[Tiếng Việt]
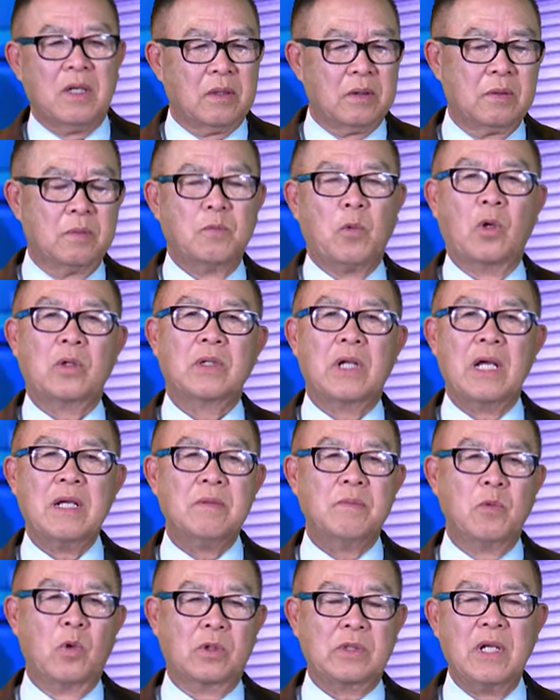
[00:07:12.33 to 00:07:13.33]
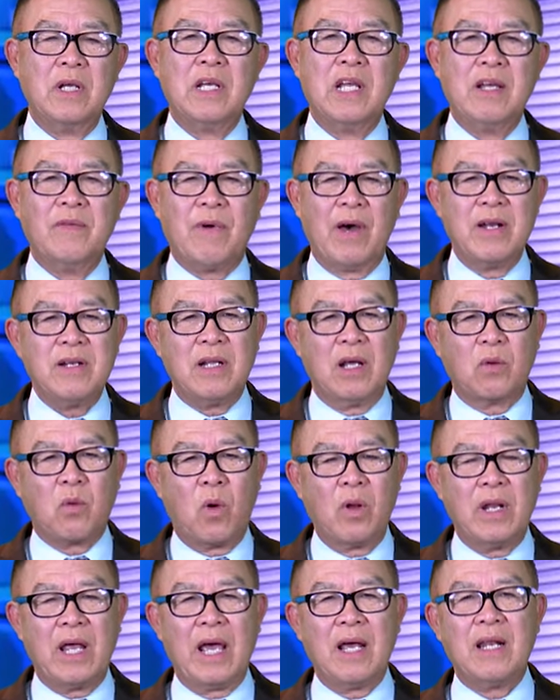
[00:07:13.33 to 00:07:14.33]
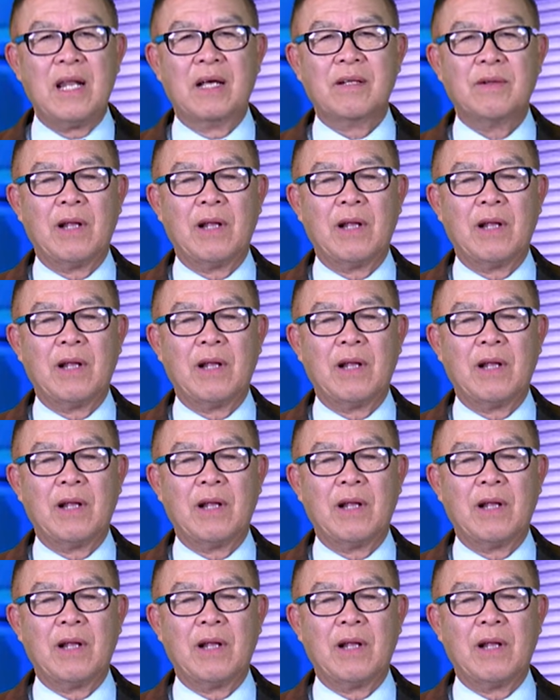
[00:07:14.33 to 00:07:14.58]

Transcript: một cái nghi vấn là có lẽ là